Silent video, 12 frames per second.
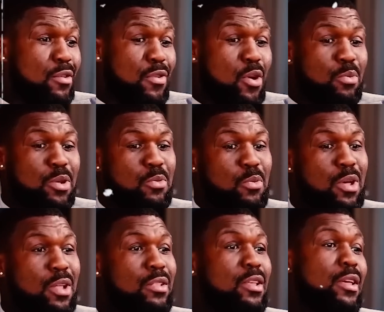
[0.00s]
revelou a
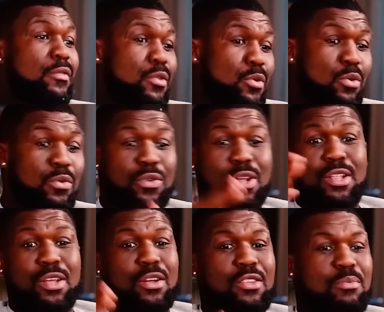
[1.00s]
ex-promessa do Real.